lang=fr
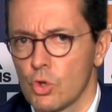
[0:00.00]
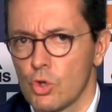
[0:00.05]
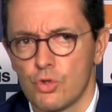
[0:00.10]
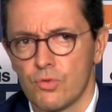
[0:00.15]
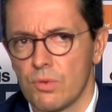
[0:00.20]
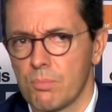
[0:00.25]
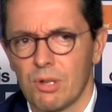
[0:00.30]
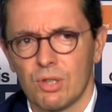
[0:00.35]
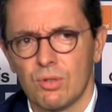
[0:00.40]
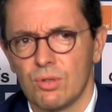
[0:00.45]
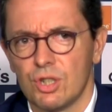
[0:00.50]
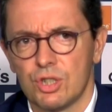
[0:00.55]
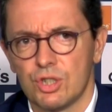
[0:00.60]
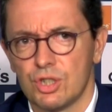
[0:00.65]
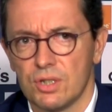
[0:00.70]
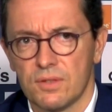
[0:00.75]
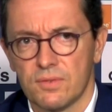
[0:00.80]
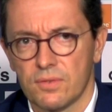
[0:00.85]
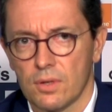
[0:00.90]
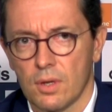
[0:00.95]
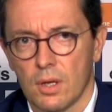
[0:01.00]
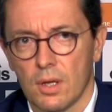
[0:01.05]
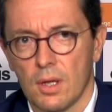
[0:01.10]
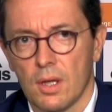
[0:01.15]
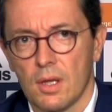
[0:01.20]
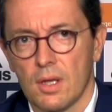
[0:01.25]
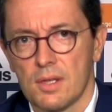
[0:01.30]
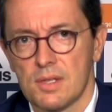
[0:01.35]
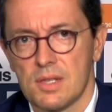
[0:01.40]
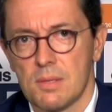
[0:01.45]
Je ne vais pas donner de chiffres,
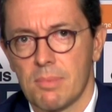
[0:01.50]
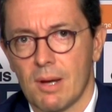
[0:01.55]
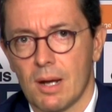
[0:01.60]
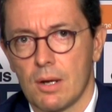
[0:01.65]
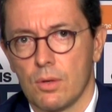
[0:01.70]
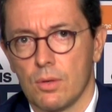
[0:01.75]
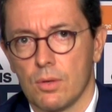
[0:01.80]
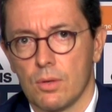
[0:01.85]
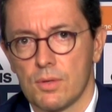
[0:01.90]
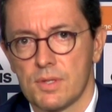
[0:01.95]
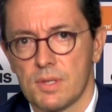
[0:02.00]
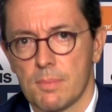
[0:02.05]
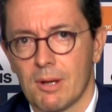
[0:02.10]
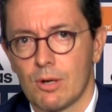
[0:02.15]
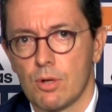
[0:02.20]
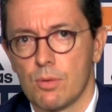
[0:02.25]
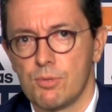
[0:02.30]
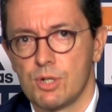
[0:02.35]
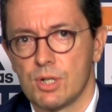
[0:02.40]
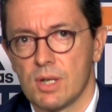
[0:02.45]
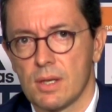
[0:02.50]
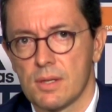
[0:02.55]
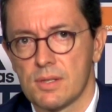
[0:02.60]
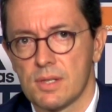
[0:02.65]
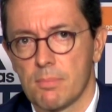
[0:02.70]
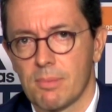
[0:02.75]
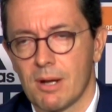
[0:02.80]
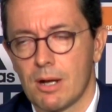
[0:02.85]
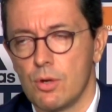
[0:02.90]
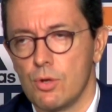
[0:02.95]
ce n'est pas l'objet,
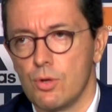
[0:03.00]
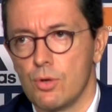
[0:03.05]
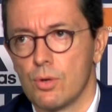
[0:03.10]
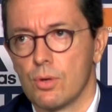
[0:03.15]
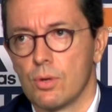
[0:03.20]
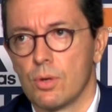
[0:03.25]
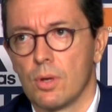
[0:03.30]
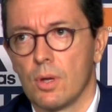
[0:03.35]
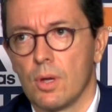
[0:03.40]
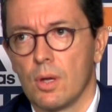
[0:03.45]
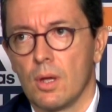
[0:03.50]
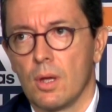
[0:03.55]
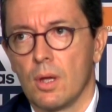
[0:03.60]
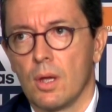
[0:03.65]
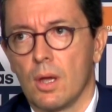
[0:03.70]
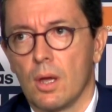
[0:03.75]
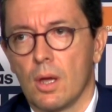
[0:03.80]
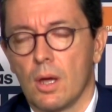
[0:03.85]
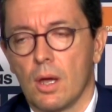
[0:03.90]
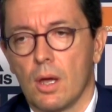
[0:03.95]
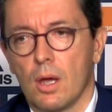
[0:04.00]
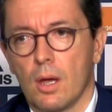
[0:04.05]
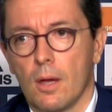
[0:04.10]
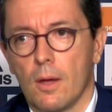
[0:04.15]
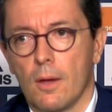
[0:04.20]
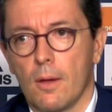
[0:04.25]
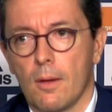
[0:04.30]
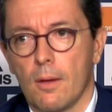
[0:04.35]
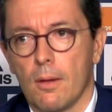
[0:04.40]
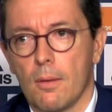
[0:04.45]
ce n'est pas le lieu.
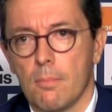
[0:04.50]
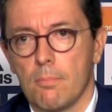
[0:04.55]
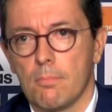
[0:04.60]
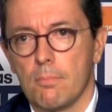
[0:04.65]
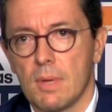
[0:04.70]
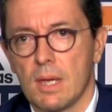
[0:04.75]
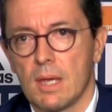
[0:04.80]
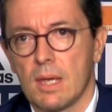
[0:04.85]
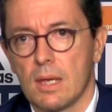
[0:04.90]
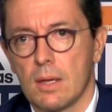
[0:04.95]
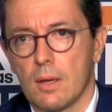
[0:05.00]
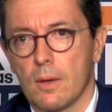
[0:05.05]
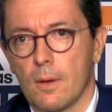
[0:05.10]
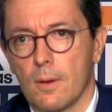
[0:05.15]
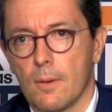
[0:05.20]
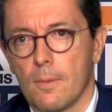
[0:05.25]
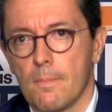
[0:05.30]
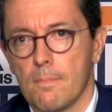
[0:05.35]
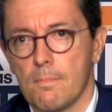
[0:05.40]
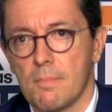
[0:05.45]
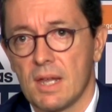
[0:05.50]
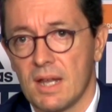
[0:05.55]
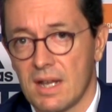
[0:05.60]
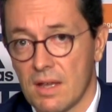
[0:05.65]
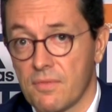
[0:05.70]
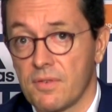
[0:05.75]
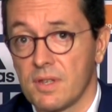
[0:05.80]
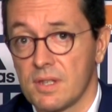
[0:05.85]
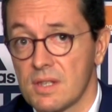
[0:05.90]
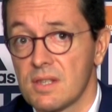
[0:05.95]
mais, mais, il
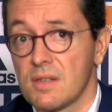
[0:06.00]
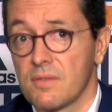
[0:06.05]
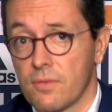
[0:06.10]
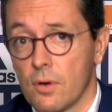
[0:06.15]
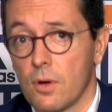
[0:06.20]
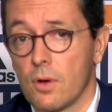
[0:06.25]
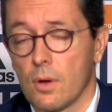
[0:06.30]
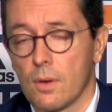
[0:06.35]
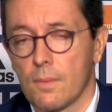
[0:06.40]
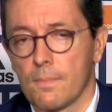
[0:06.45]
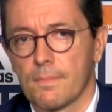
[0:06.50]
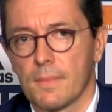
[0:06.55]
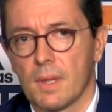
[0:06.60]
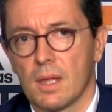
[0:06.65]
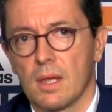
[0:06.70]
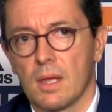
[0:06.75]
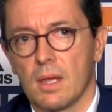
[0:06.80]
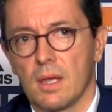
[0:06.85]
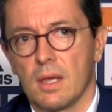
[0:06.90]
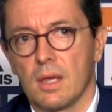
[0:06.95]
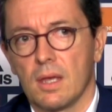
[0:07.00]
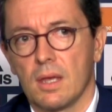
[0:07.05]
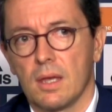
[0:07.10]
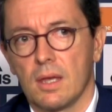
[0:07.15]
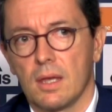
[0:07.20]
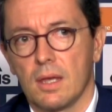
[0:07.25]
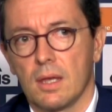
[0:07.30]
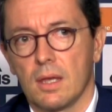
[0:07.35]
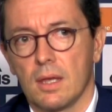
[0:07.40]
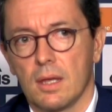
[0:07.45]
a fait des efforts.
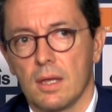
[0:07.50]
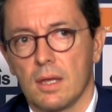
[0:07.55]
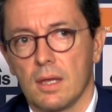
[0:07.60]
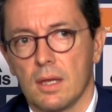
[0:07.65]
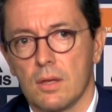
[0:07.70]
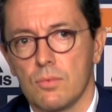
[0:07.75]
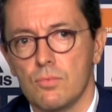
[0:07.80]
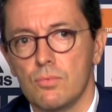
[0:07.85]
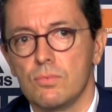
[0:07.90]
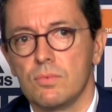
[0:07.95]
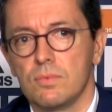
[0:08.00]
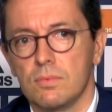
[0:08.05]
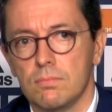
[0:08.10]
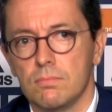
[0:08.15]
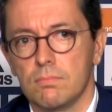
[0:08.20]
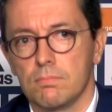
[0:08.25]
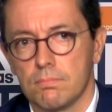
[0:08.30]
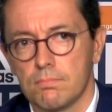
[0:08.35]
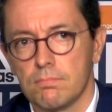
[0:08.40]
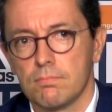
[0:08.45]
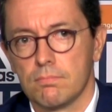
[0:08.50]
Et, et une